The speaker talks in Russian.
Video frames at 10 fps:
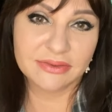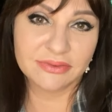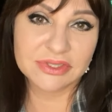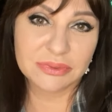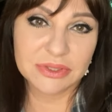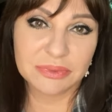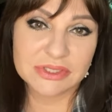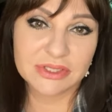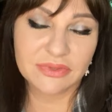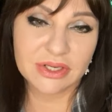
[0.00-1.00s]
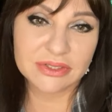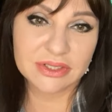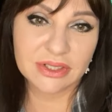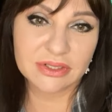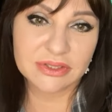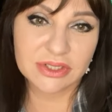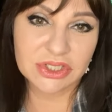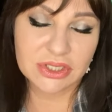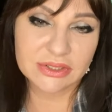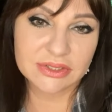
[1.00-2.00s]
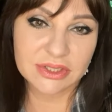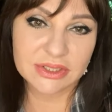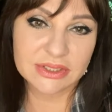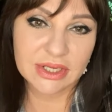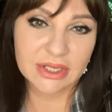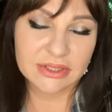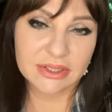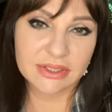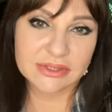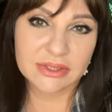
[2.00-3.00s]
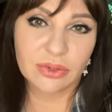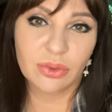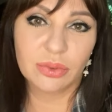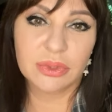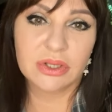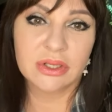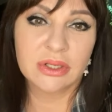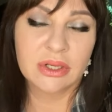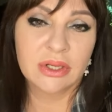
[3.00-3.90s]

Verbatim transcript: Вы себе не представляете, как тяжко терять таких знакомых,